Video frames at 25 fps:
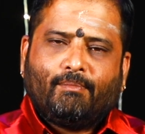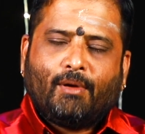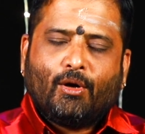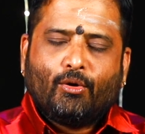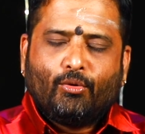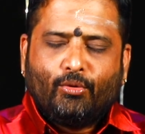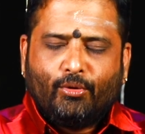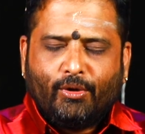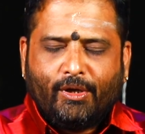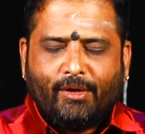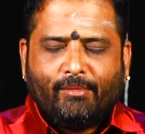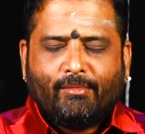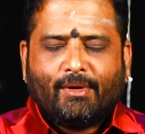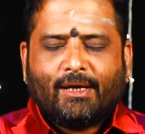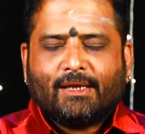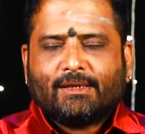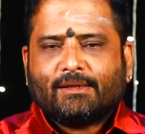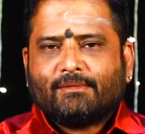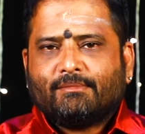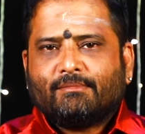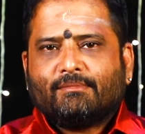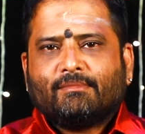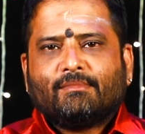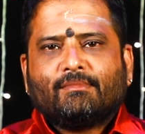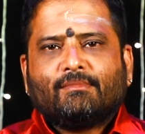பங்குனி
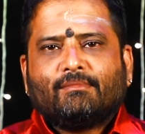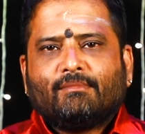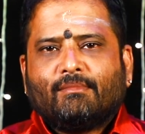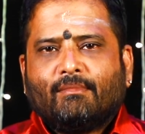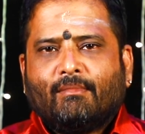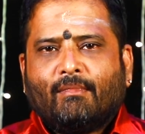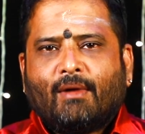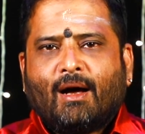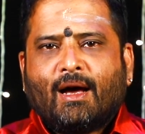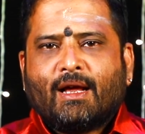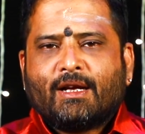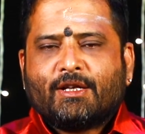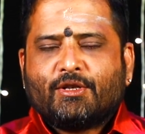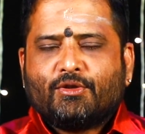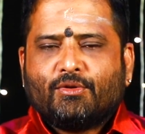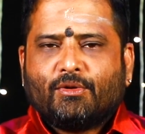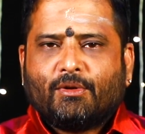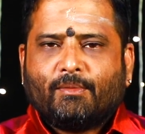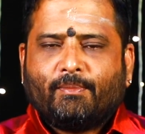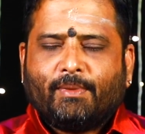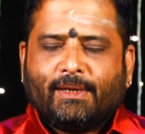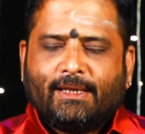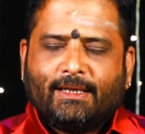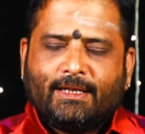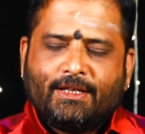மாதம் மார்ச்
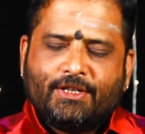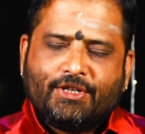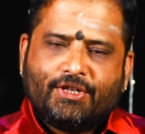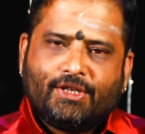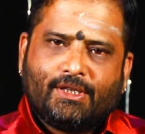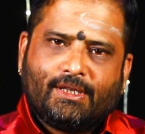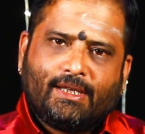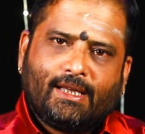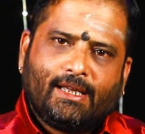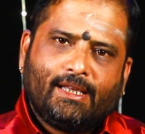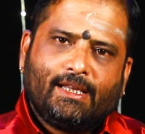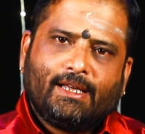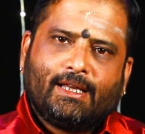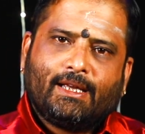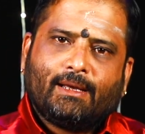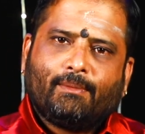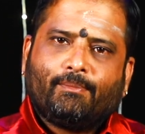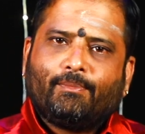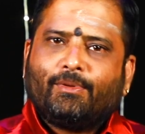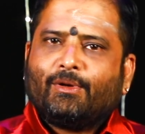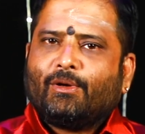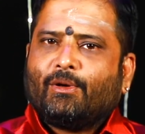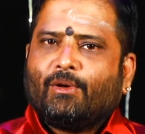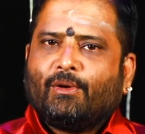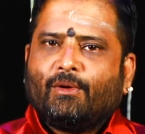ஒரு பதினஞ்சு தேதிக்கு
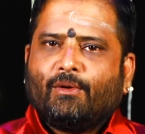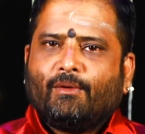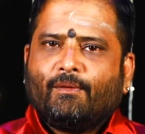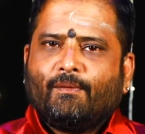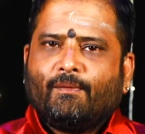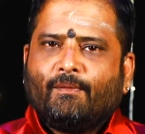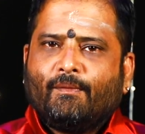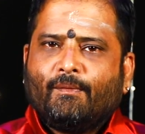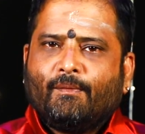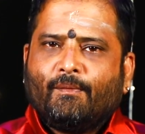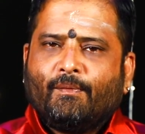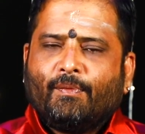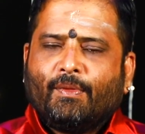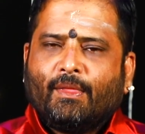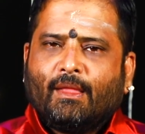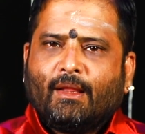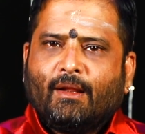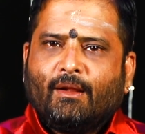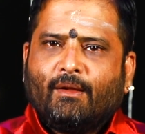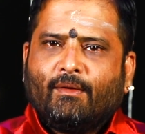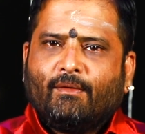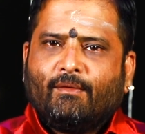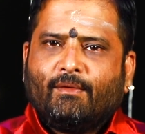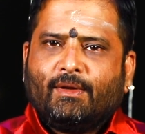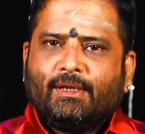அப்புறம்
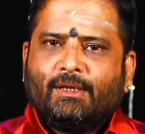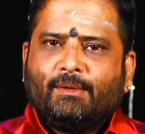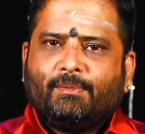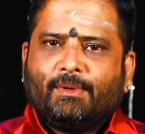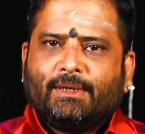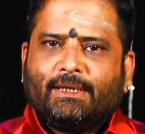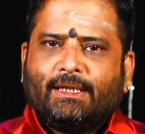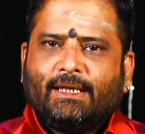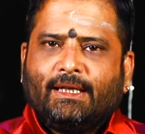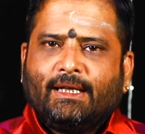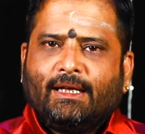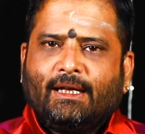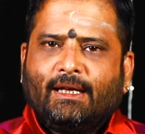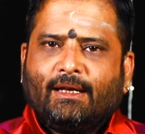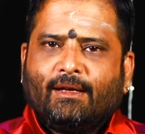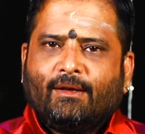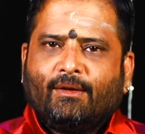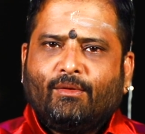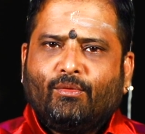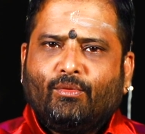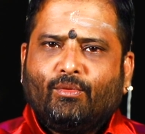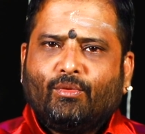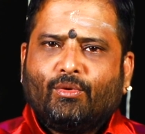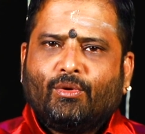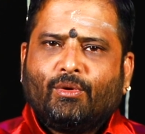வந்து பார்த்திங்கன்னா
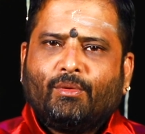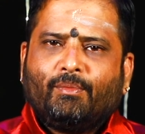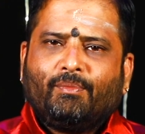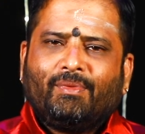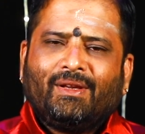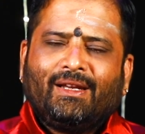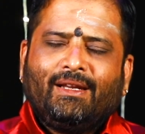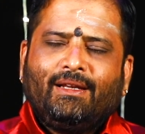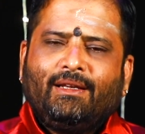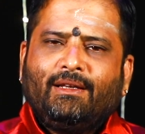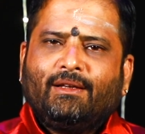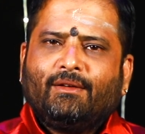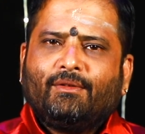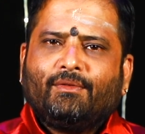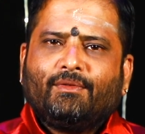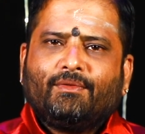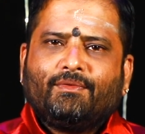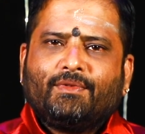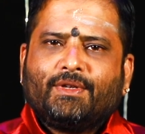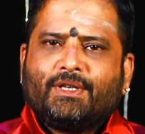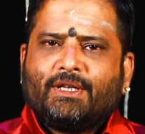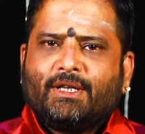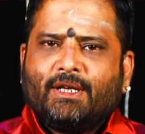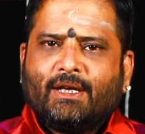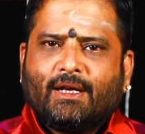ஒரு பெரிய
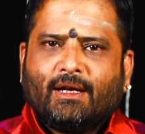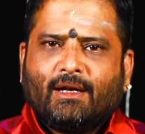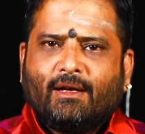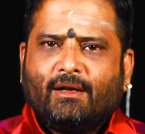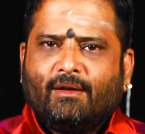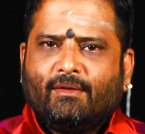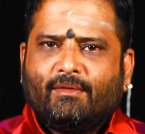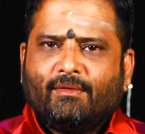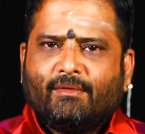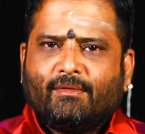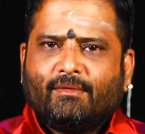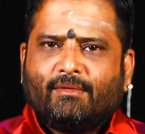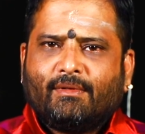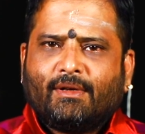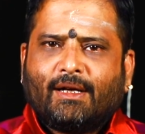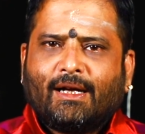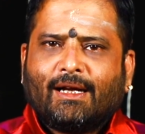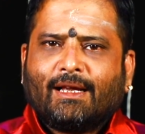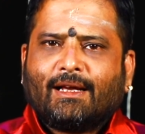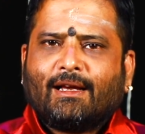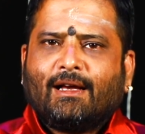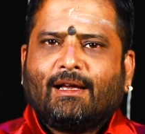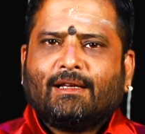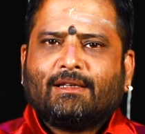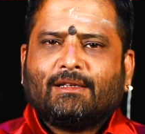விஷயங்கள்
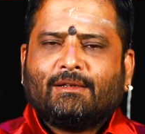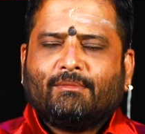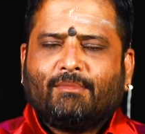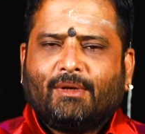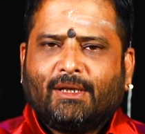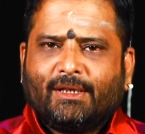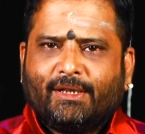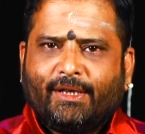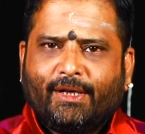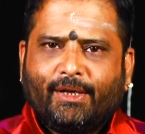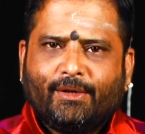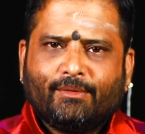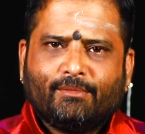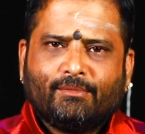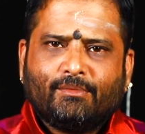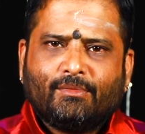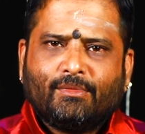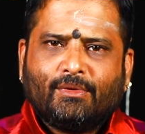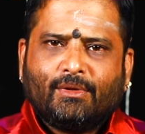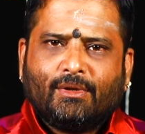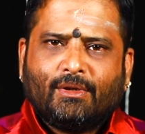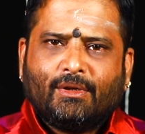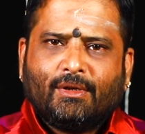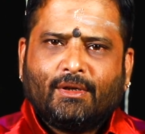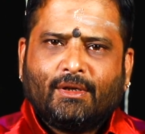நடக்காத மாதிரியும்
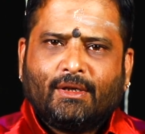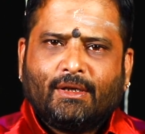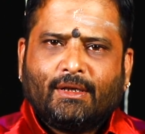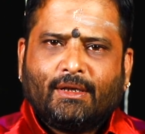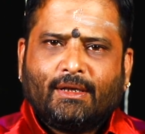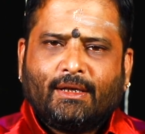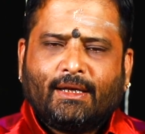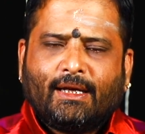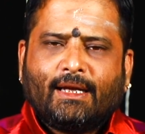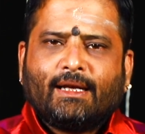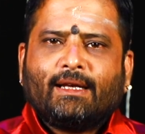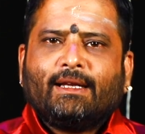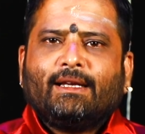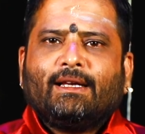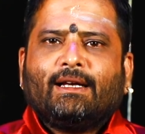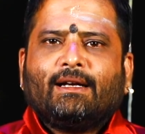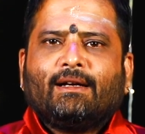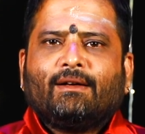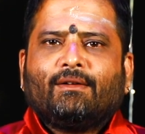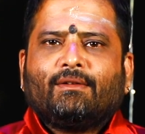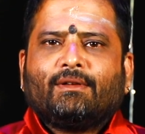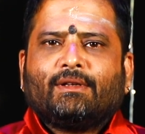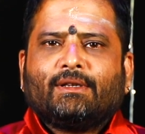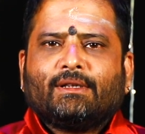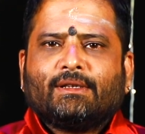நிறையா
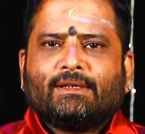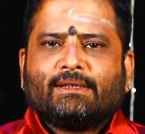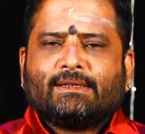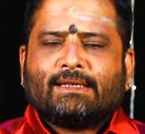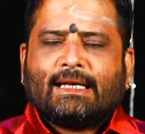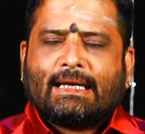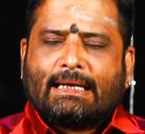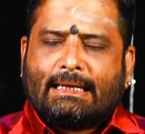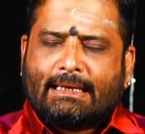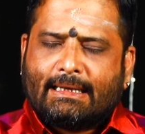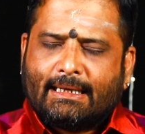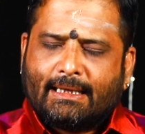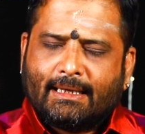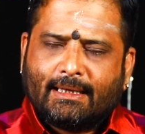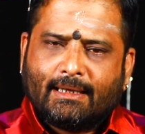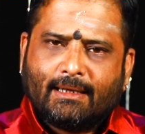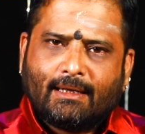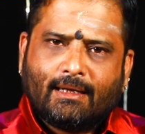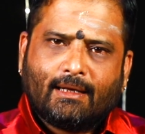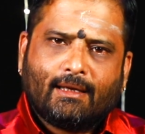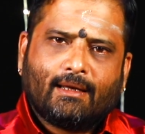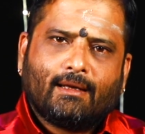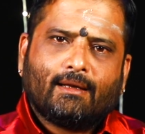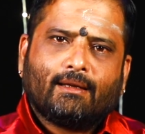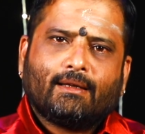ஒரு
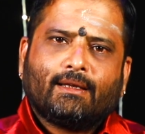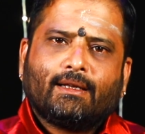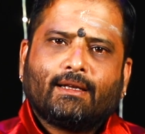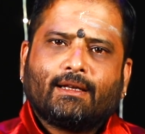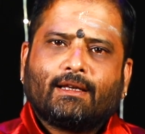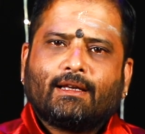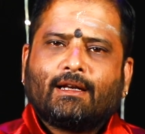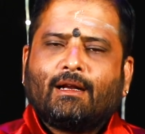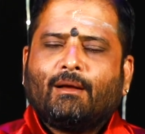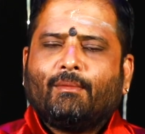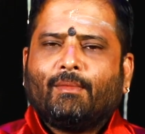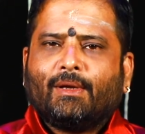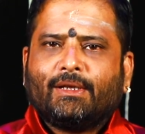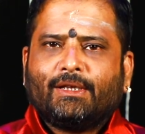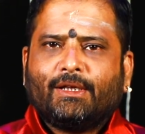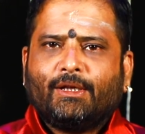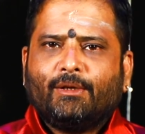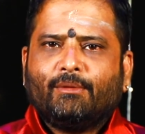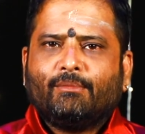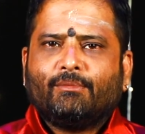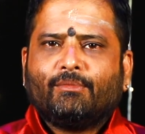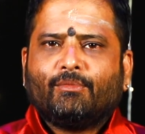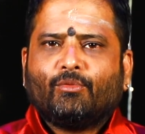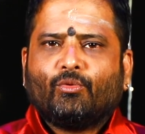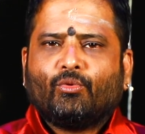சங்கடங்களாக இருக்கிற
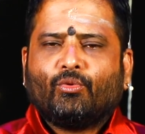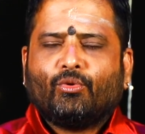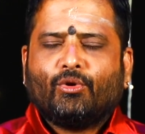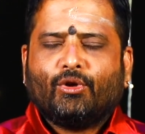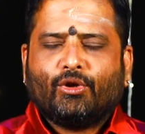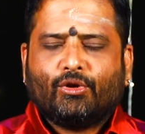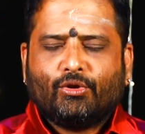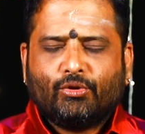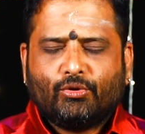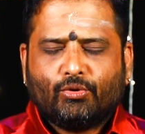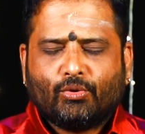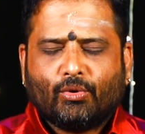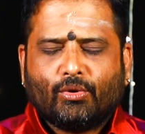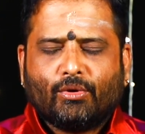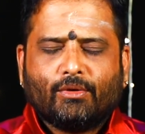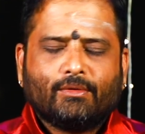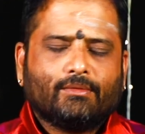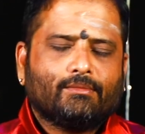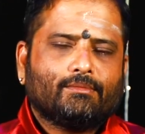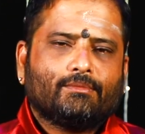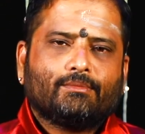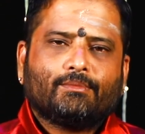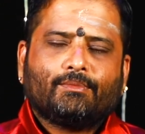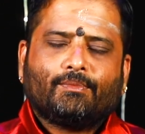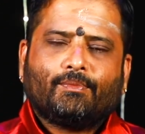மாதிரியும் உங்களுக்கு
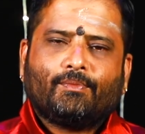தோணும்